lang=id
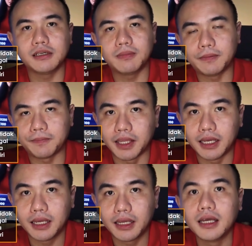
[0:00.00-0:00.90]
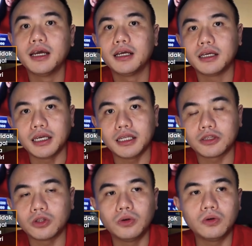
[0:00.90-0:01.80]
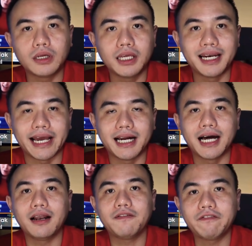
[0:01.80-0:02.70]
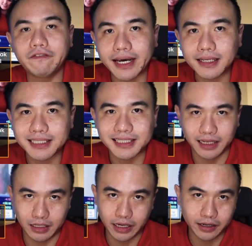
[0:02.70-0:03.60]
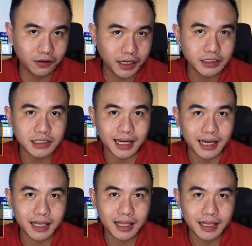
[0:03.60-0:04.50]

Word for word: izin Bapepti itu ilegal versi Indonesia